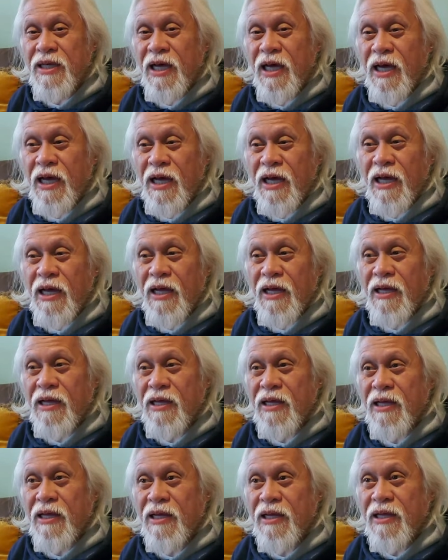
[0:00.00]

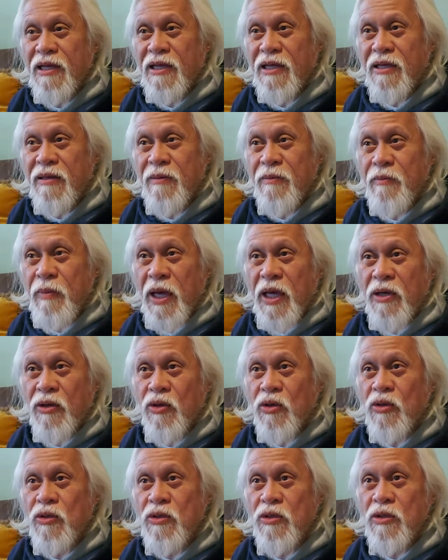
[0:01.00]
Uh,
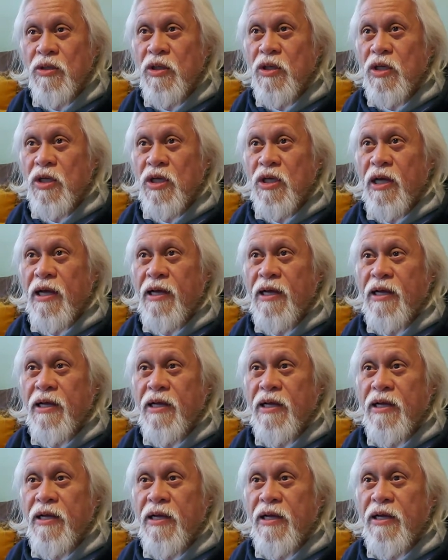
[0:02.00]
pero
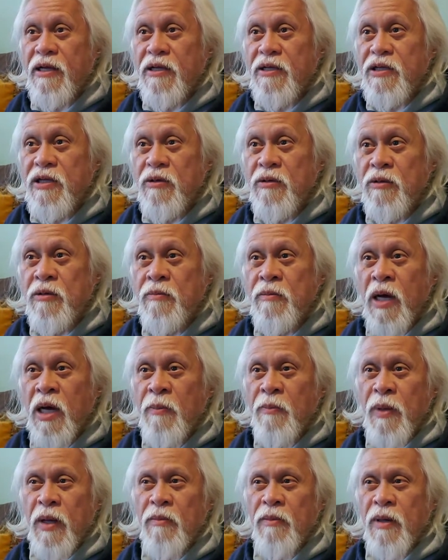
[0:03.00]
uh, yung
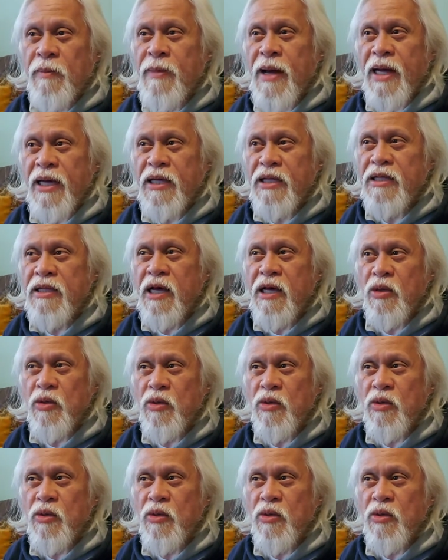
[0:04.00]
mga pagbabayad ng